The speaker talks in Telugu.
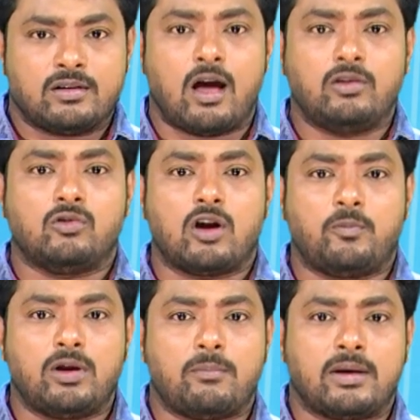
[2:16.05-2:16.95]
నాలుగు
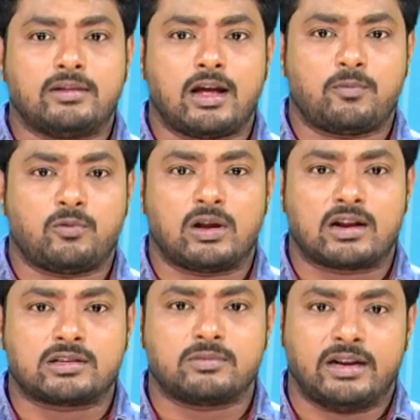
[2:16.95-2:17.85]
కప్పుల మందార పూల
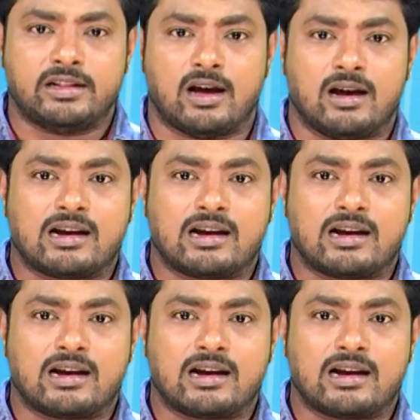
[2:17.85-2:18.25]
రసం లేదా